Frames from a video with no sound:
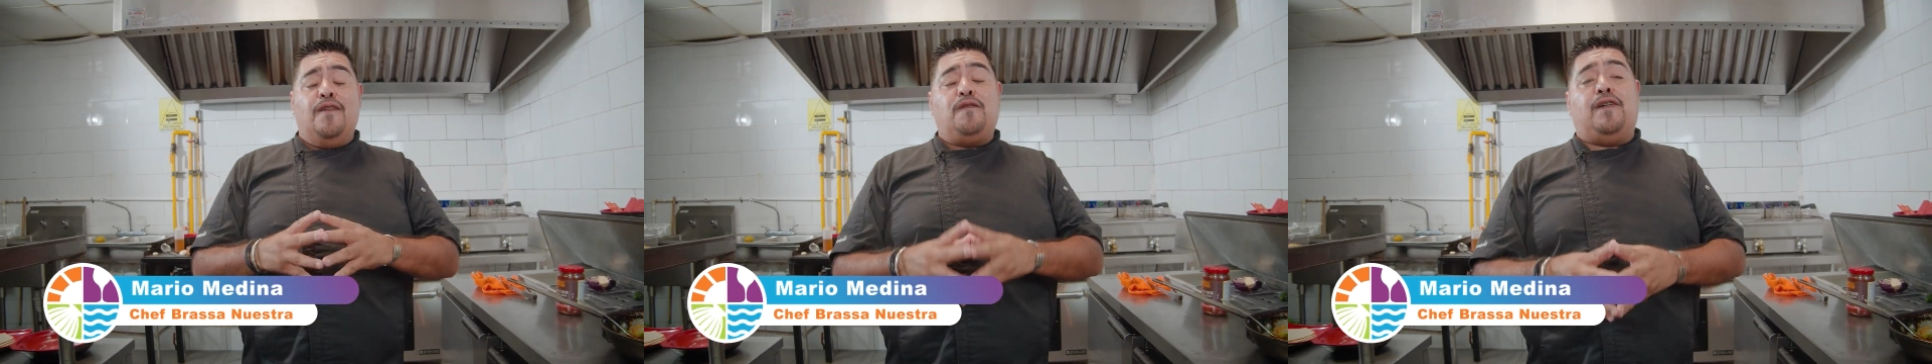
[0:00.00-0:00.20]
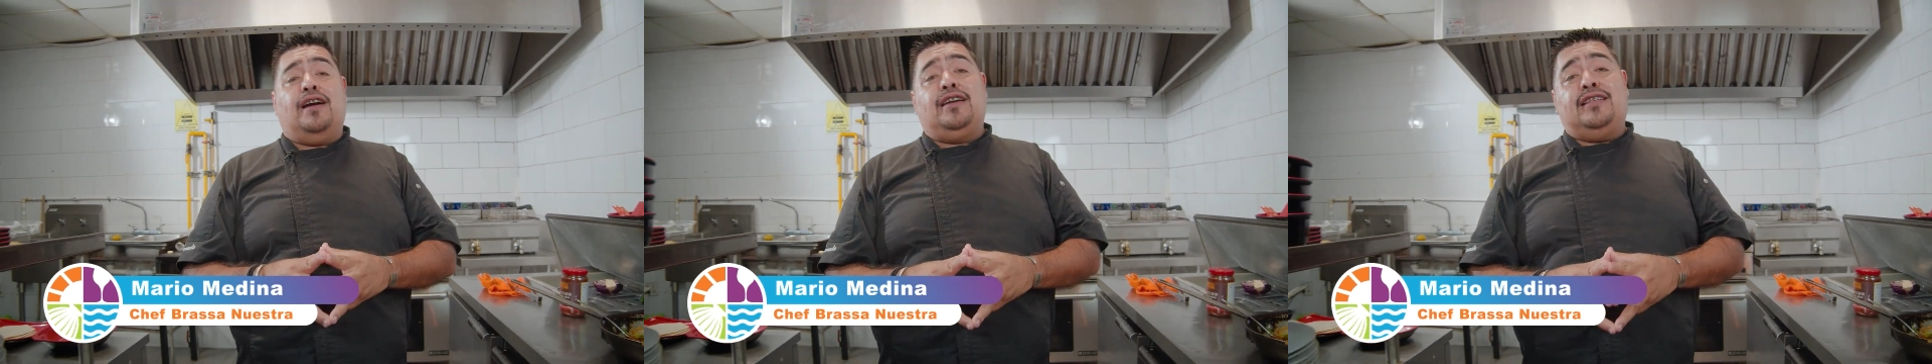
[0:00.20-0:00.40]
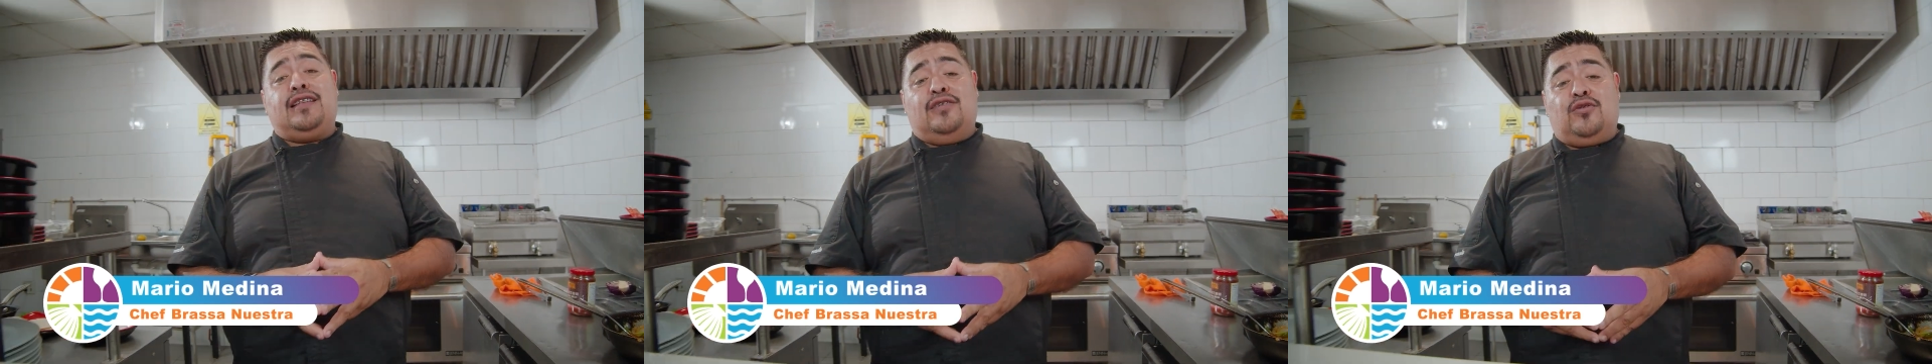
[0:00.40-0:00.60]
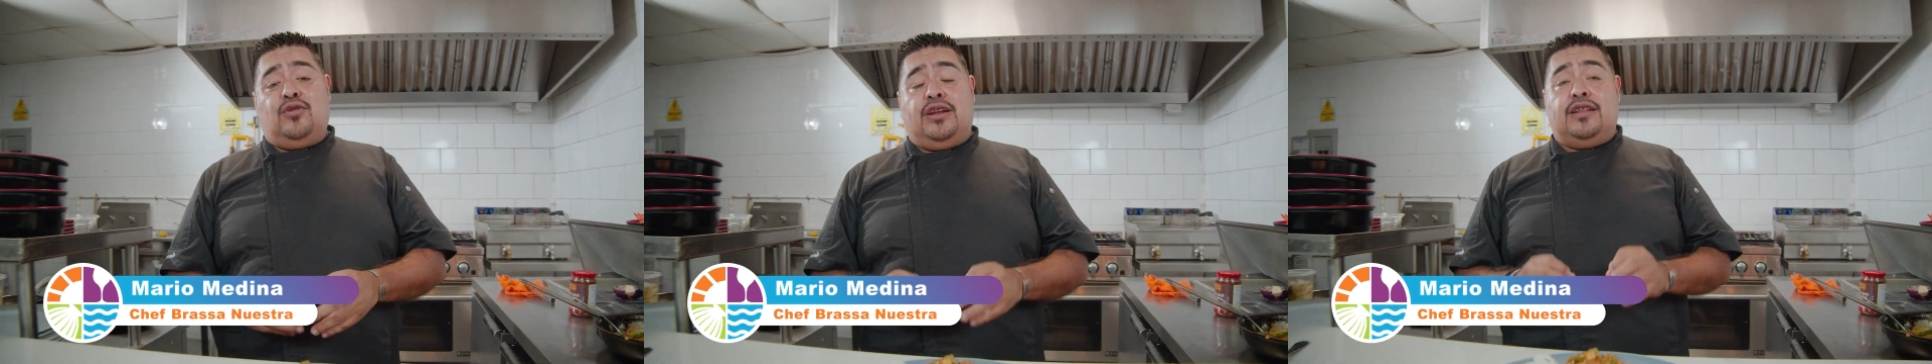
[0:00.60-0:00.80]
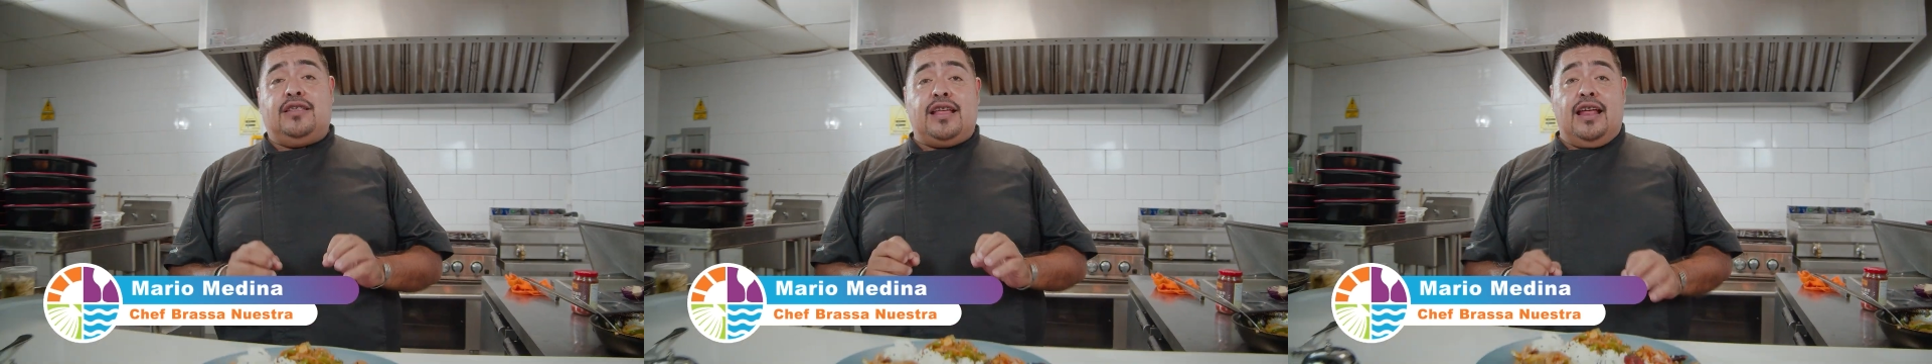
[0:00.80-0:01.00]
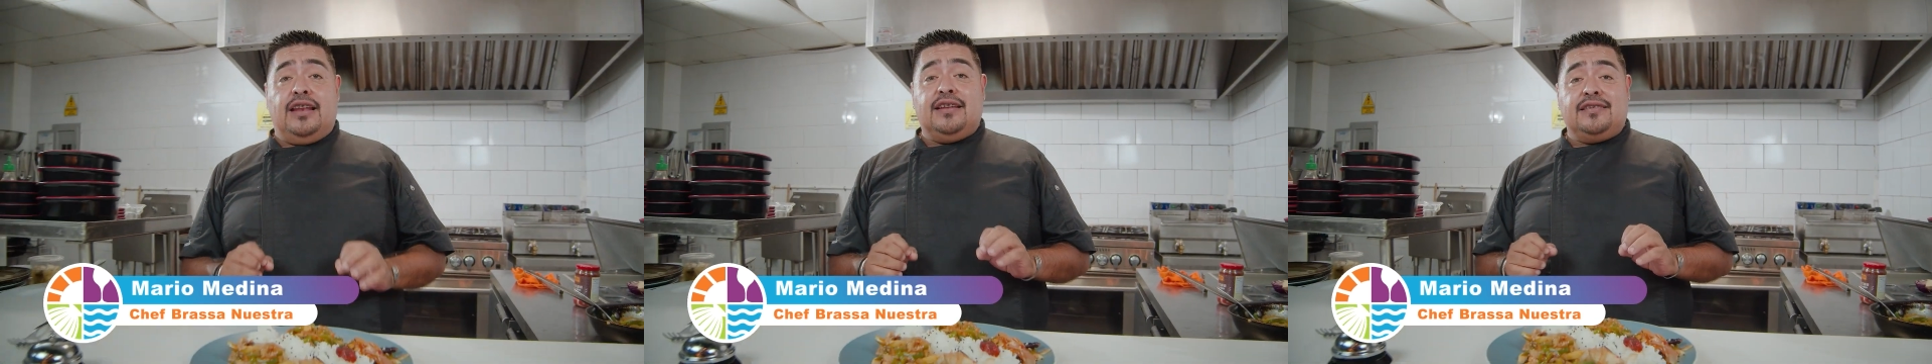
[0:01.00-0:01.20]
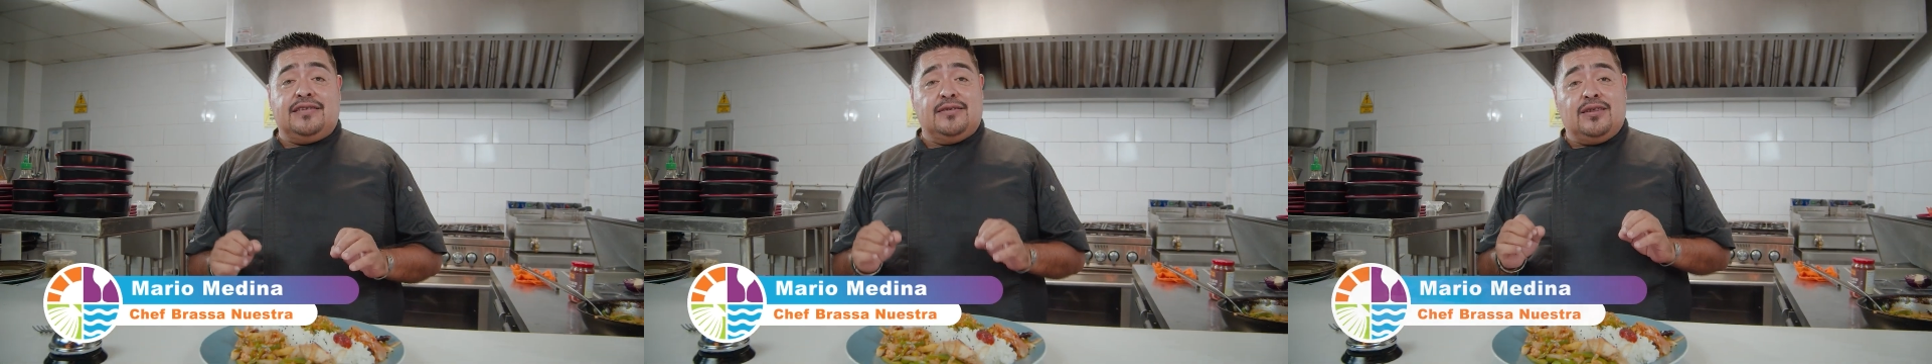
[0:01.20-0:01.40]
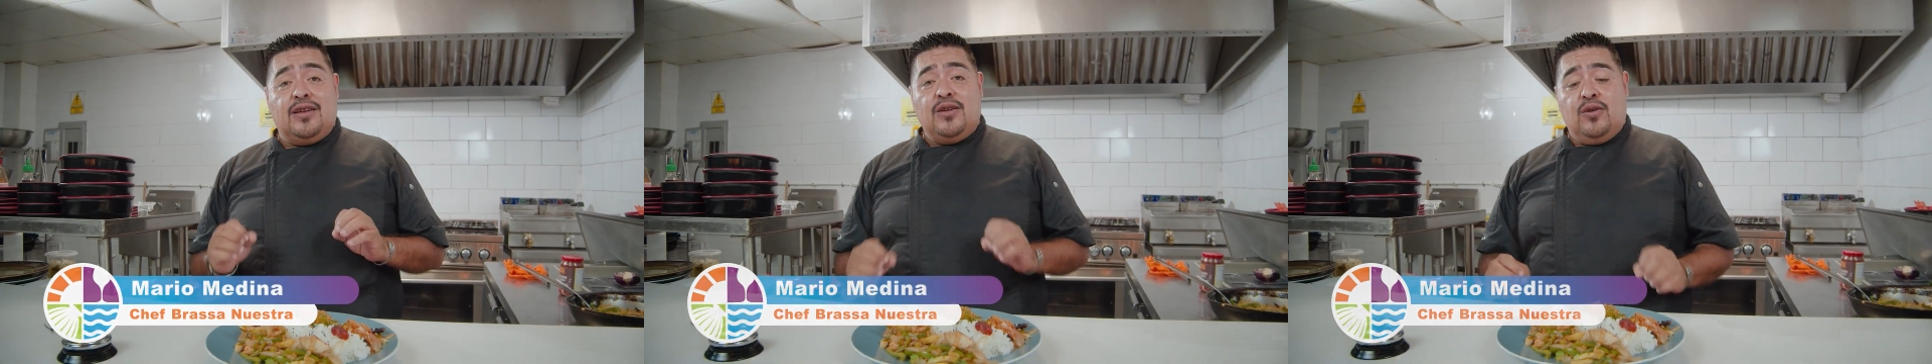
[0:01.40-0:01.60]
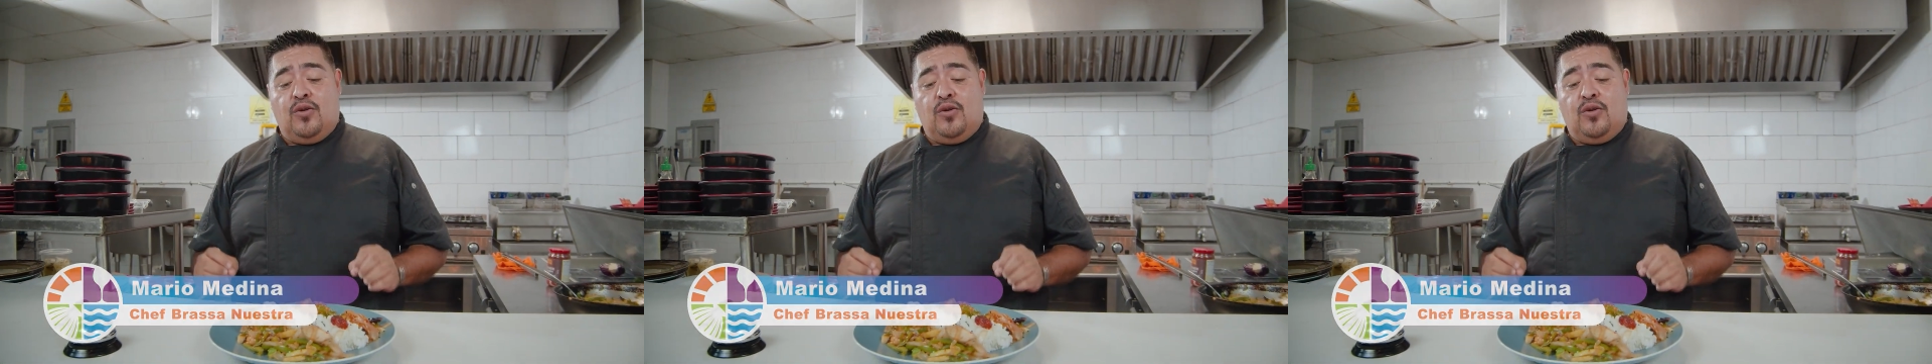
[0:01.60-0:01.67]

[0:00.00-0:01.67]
fajitas orientales.